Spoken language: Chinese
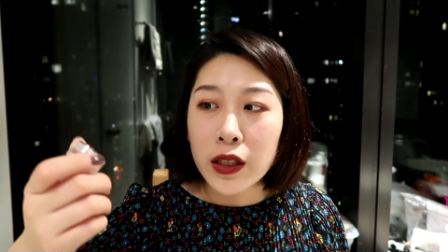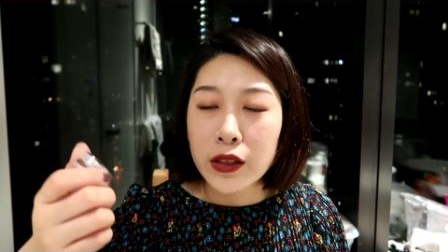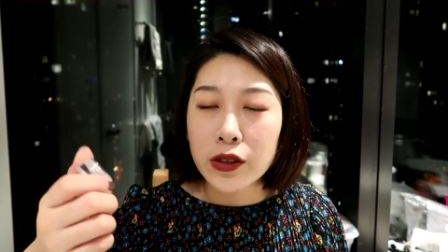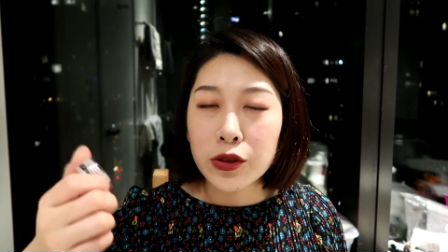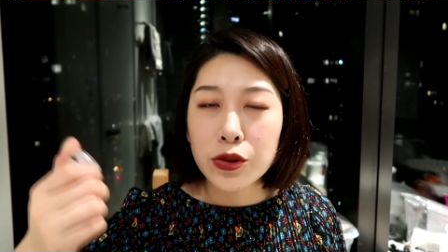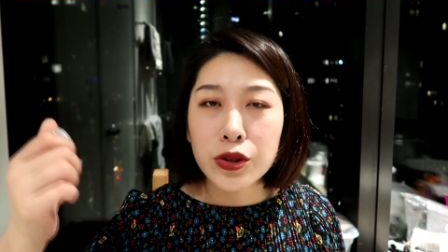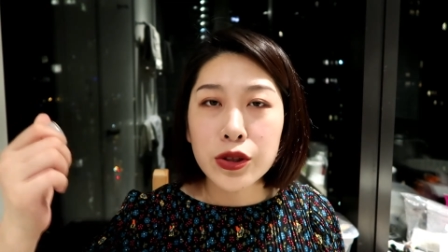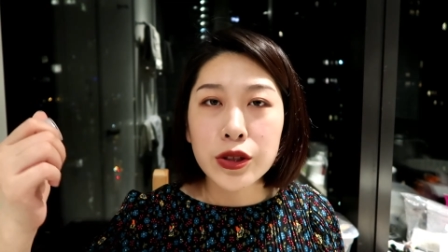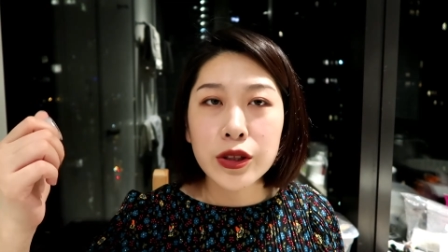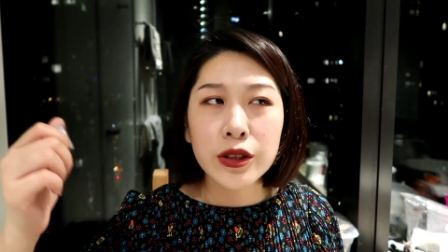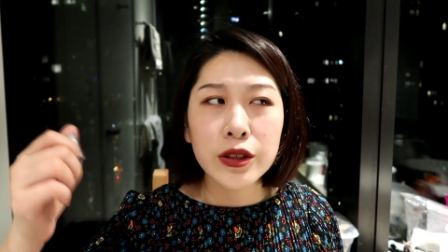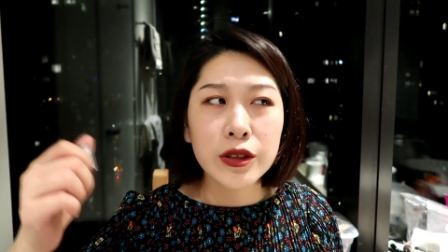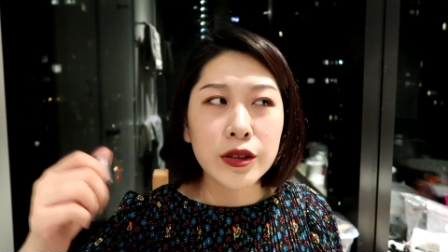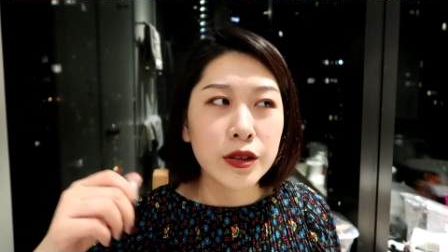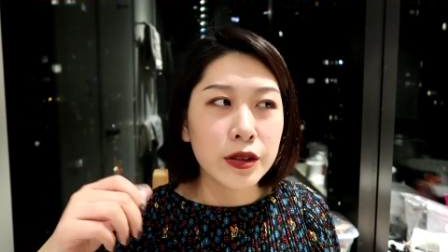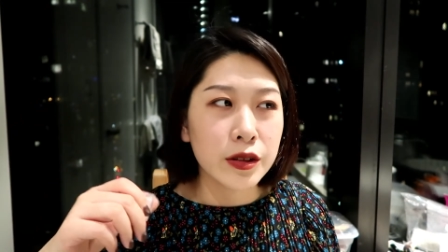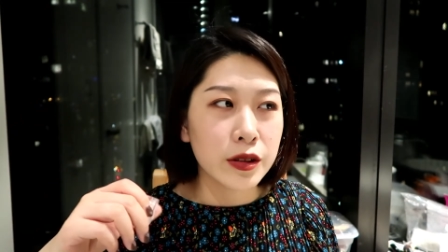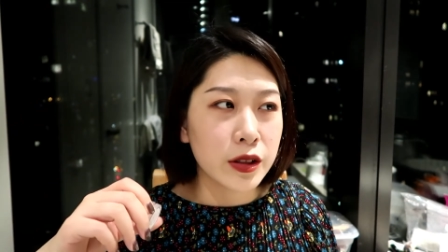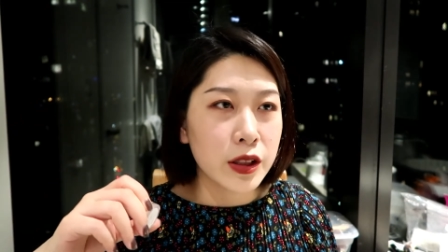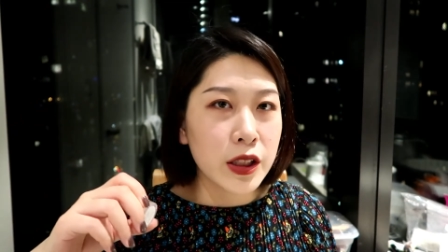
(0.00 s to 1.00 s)
就
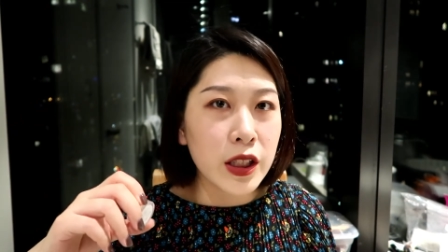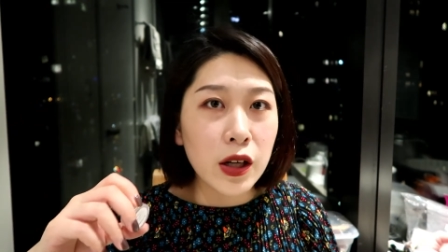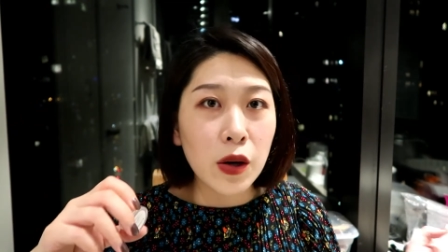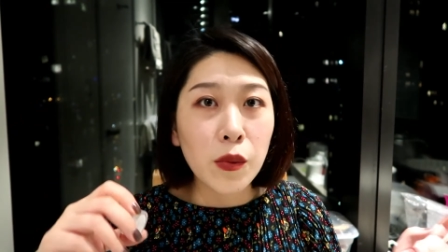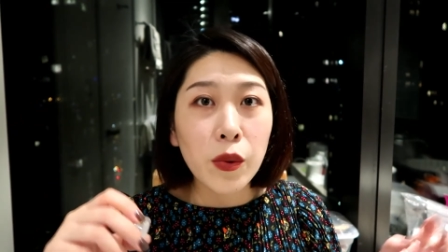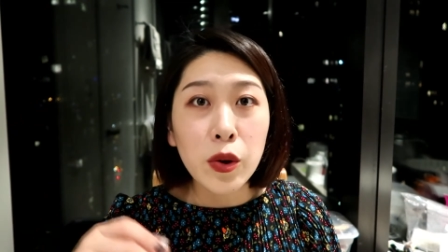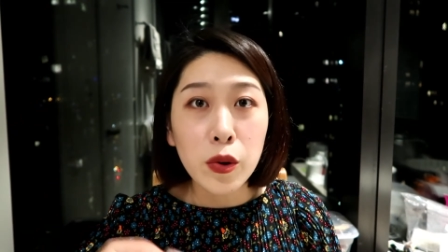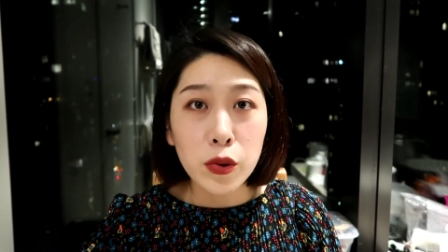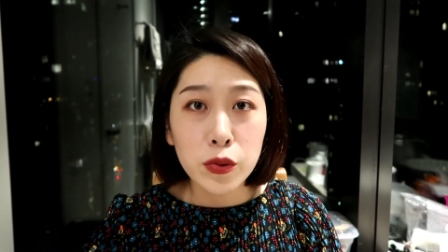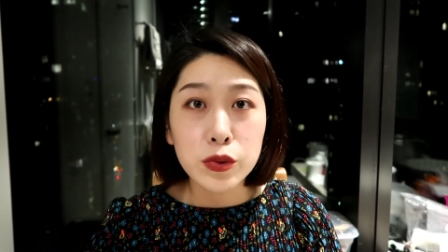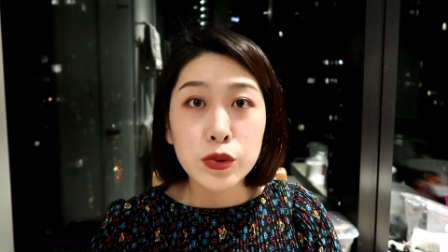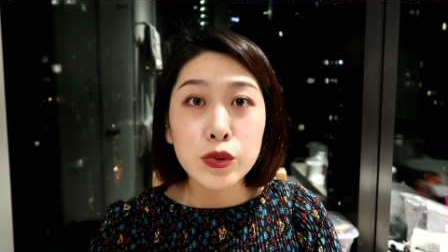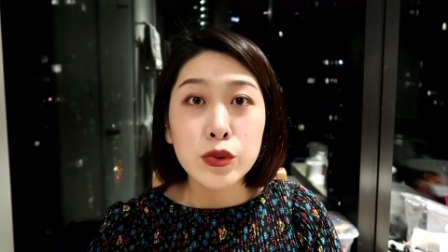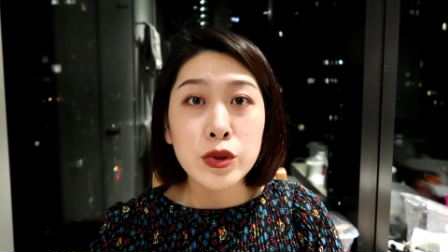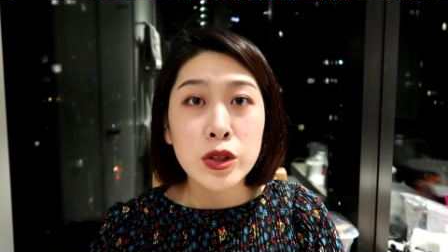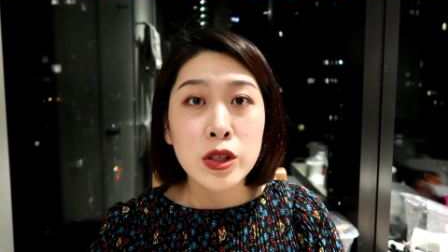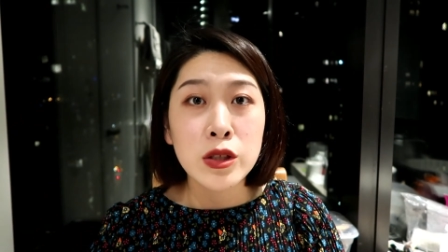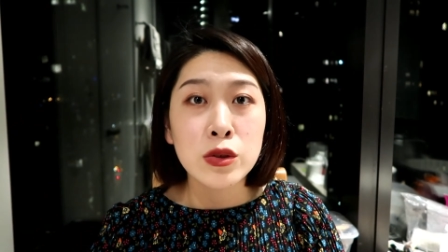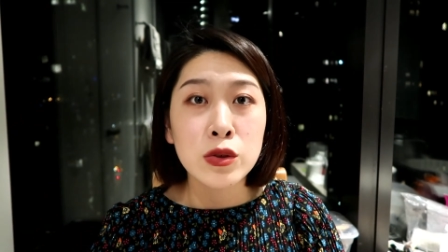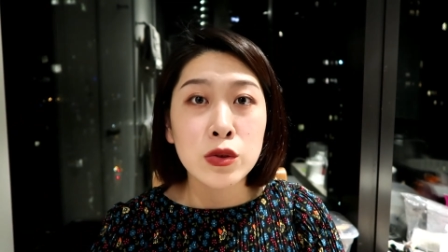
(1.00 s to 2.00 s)
是这个我有
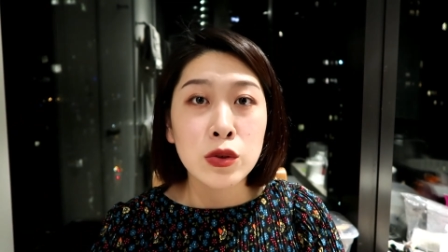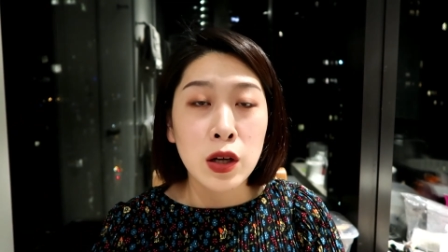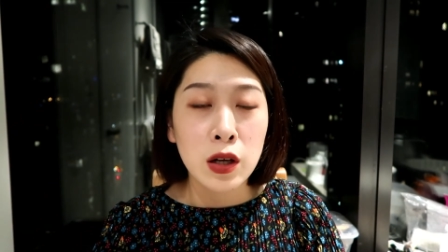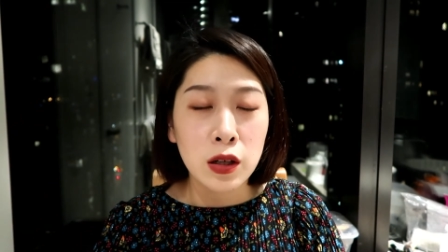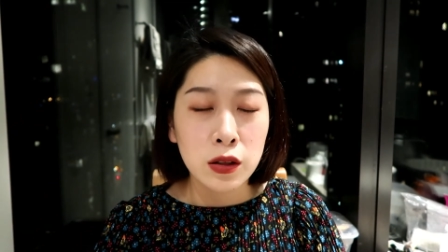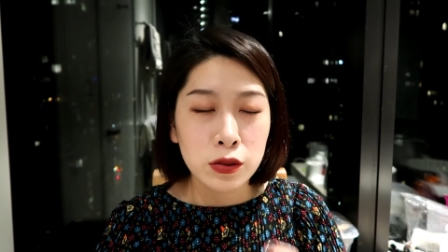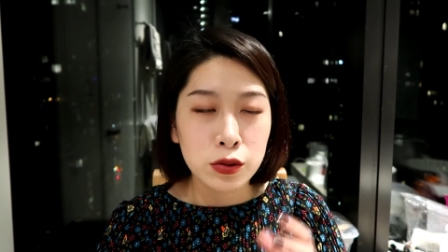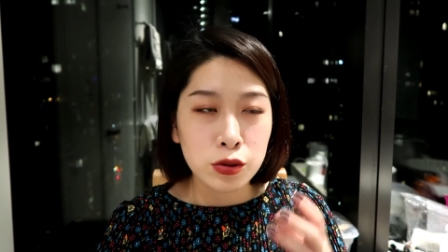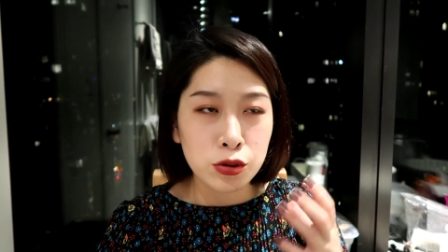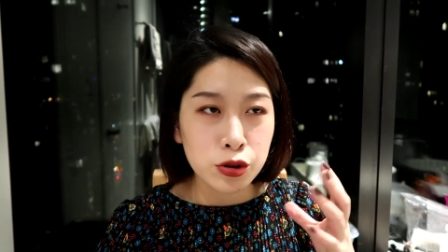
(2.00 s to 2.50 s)
入正装，